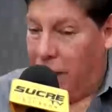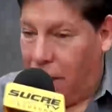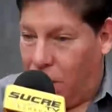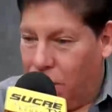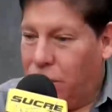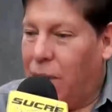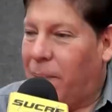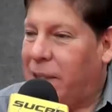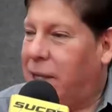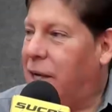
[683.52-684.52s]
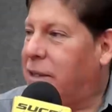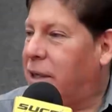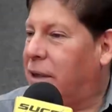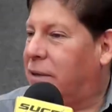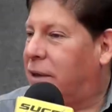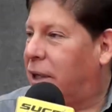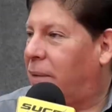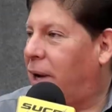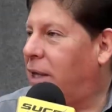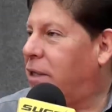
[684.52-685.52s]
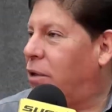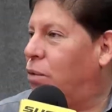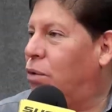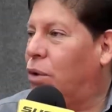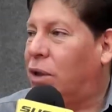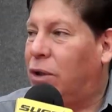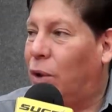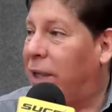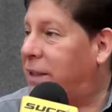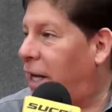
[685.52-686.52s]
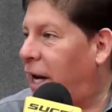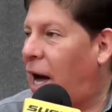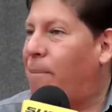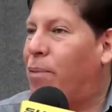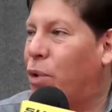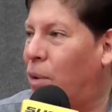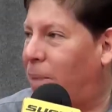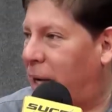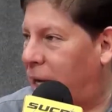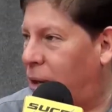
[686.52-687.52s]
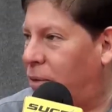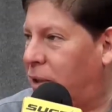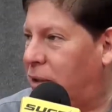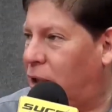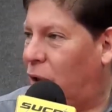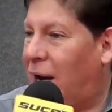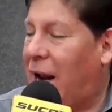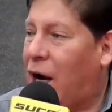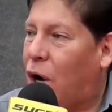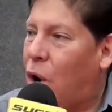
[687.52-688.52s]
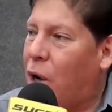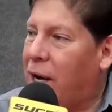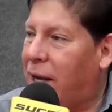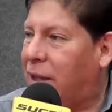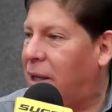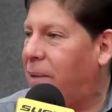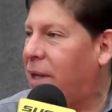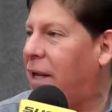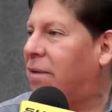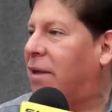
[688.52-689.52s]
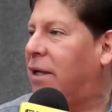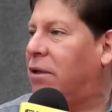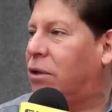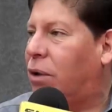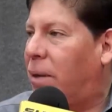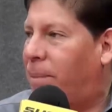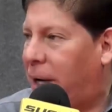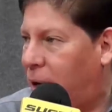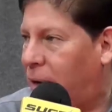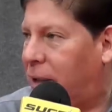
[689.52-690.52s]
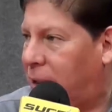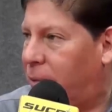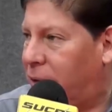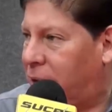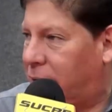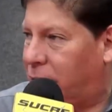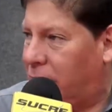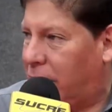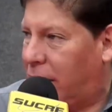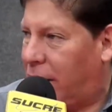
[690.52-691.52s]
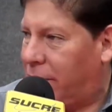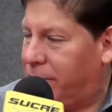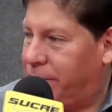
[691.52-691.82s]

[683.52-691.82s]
El costo de pasaje se, se rebaja si uno no están en apuro para llegar a un destino. Es la conectividad dentro del país lo que estamos tratando de ¿En qué